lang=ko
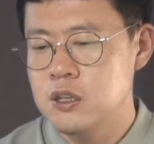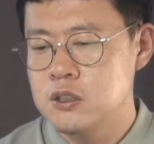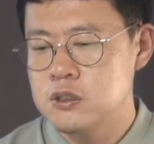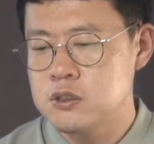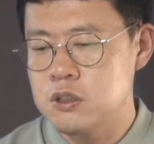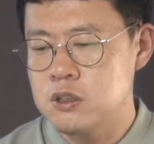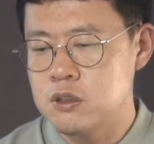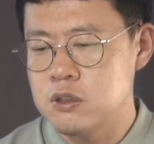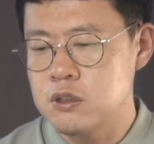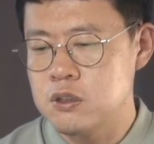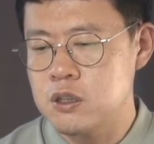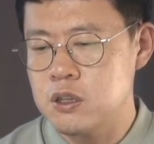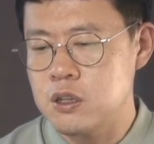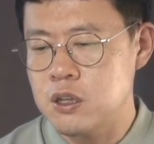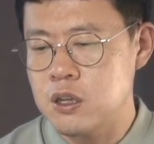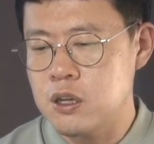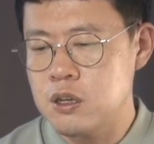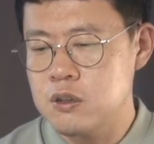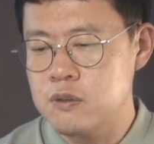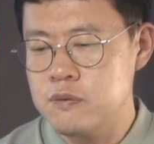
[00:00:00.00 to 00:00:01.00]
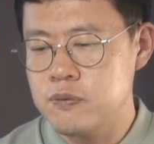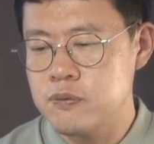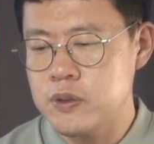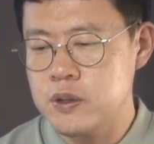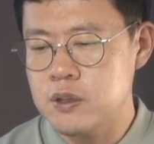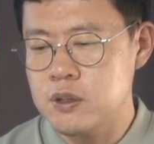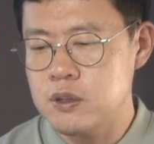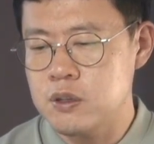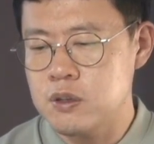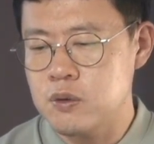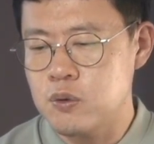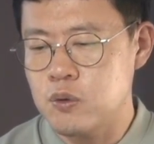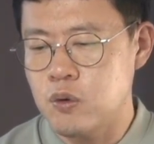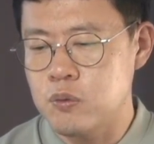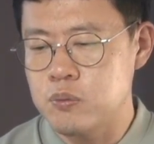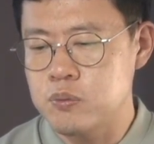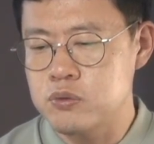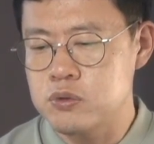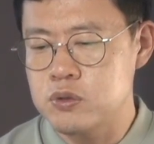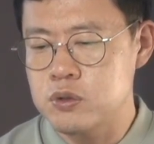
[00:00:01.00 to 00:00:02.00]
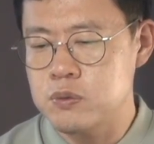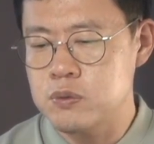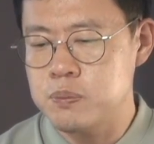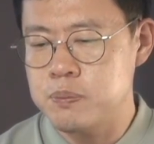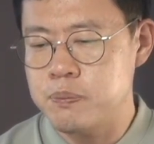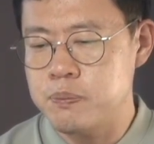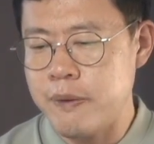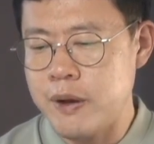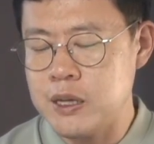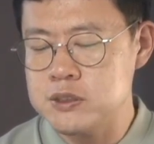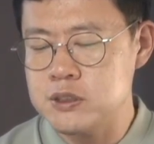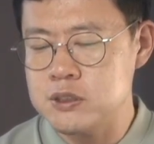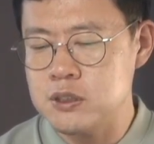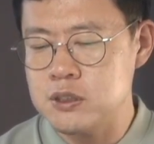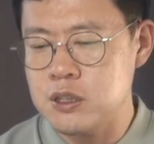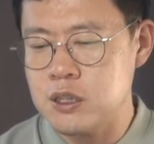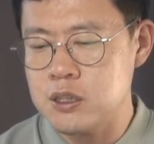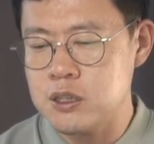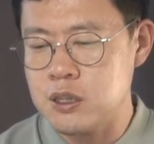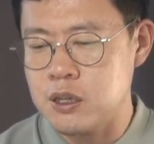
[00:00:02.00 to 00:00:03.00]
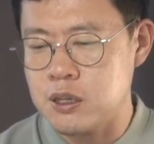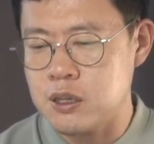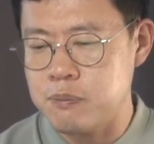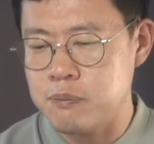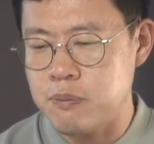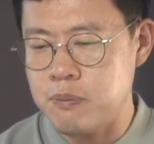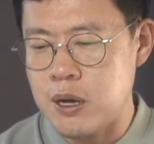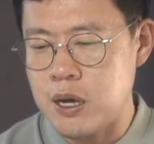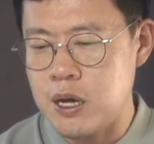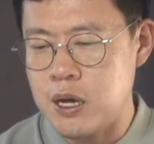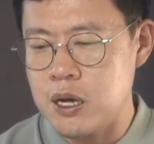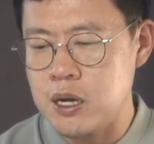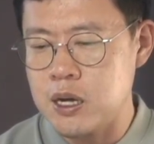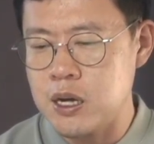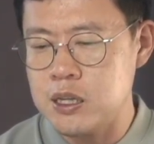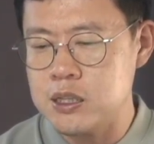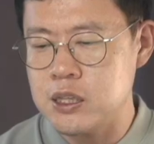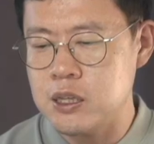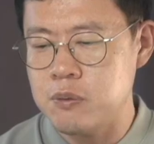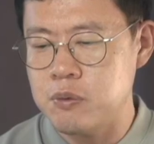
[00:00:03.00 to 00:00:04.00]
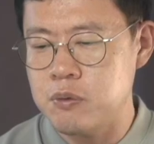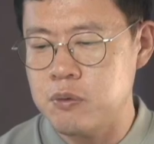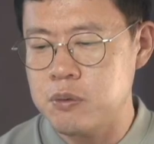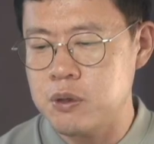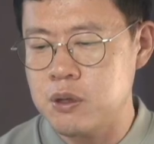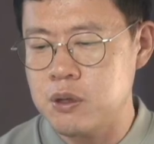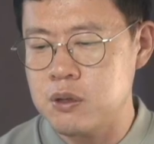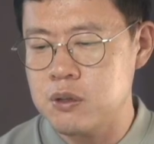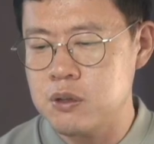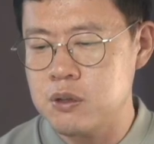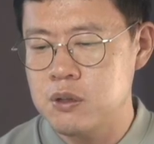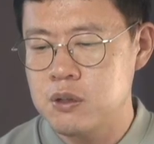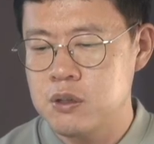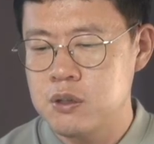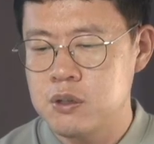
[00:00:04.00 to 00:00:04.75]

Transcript: 저는 그냥 공부를 빡세게 막 하다 보면